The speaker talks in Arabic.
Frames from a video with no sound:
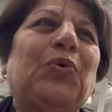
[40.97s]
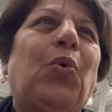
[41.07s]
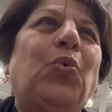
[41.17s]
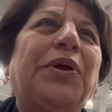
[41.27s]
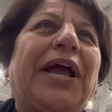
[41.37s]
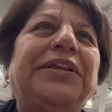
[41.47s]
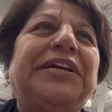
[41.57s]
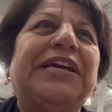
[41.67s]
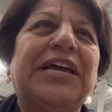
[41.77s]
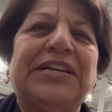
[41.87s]

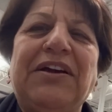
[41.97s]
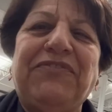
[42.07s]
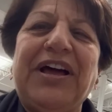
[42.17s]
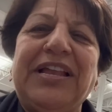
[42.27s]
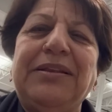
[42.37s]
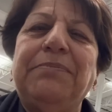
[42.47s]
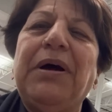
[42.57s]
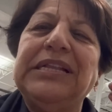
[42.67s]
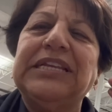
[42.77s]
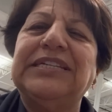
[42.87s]
ويعني كرنفال
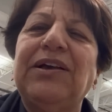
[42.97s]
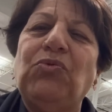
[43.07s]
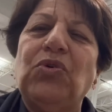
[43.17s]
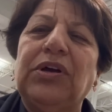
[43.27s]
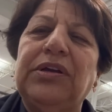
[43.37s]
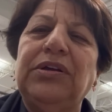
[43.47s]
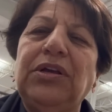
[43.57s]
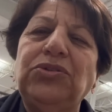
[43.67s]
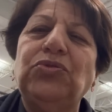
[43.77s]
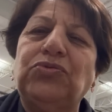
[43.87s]
مال تسوق
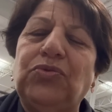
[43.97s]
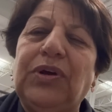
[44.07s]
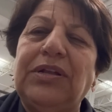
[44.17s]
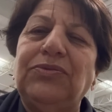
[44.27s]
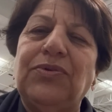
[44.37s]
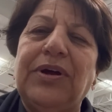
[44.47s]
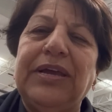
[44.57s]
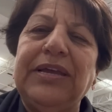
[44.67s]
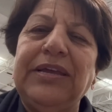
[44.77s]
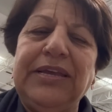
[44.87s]
اسكتوا خلوها
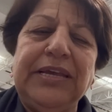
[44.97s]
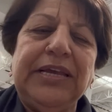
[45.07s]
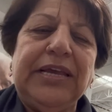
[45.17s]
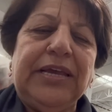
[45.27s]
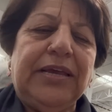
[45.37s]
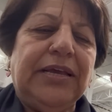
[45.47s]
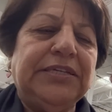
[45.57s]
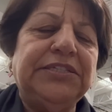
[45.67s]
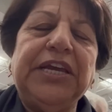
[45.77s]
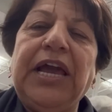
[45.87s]

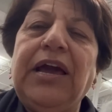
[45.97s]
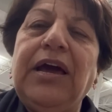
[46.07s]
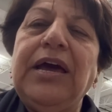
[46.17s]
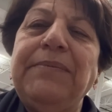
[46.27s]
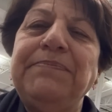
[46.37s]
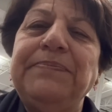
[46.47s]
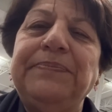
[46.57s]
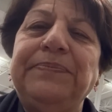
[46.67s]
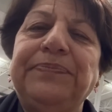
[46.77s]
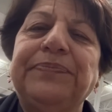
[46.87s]
ازدحام
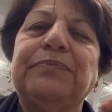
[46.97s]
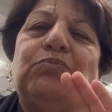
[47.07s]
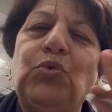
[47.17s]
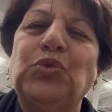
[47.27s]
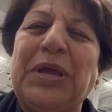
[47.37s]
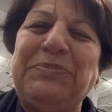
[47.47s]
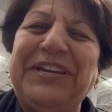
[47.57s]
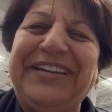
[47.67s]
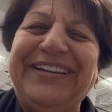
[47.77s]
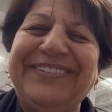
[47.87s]
مو طبيعي